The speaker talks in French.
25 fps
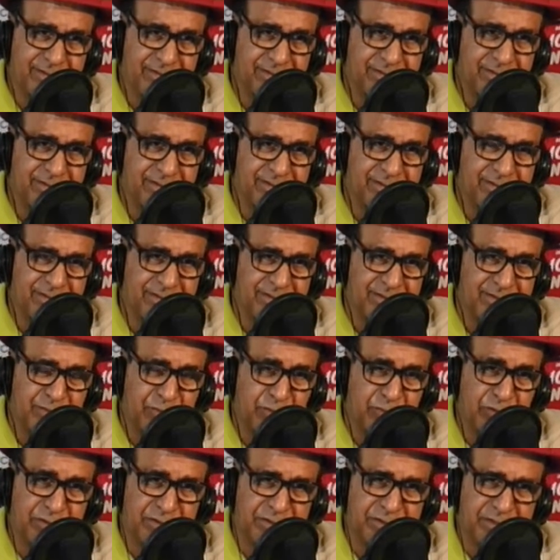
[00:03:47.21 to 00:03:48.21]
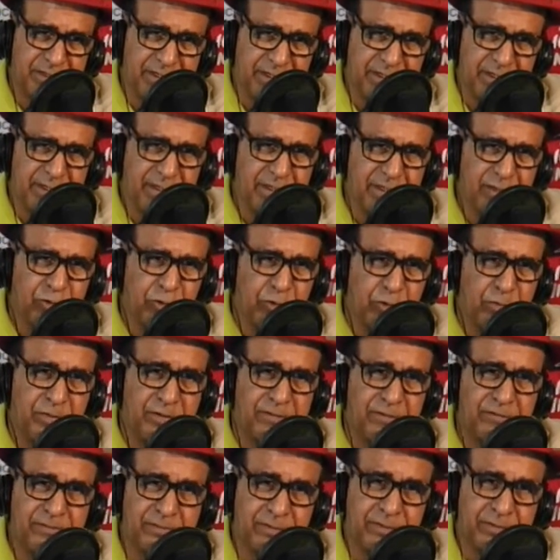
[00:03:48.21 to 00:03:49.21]
euh, les policiers, tu as
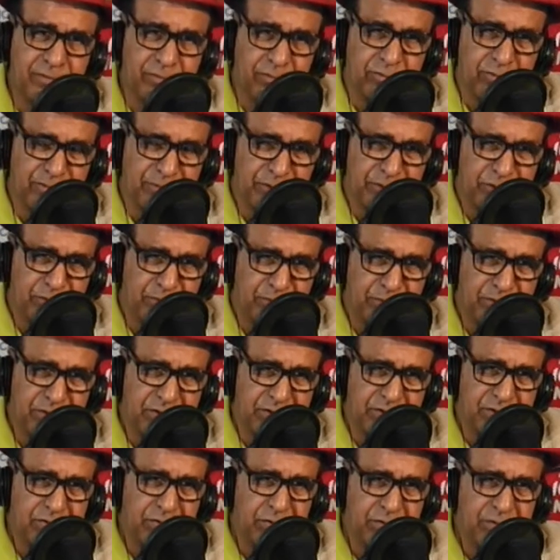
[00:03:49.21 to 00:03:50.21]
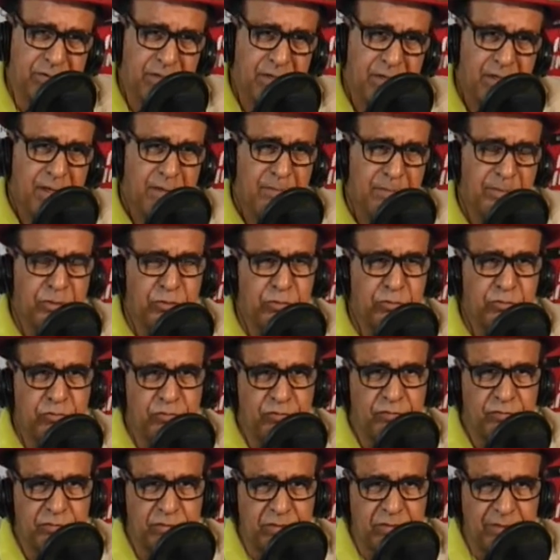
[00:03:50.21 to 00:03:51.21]
bien fait de le mettre en prison, mais tu
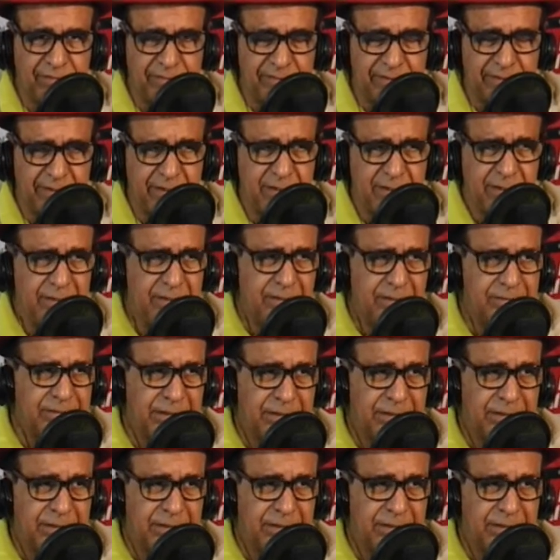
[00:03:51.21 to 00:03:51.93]
veux travailler.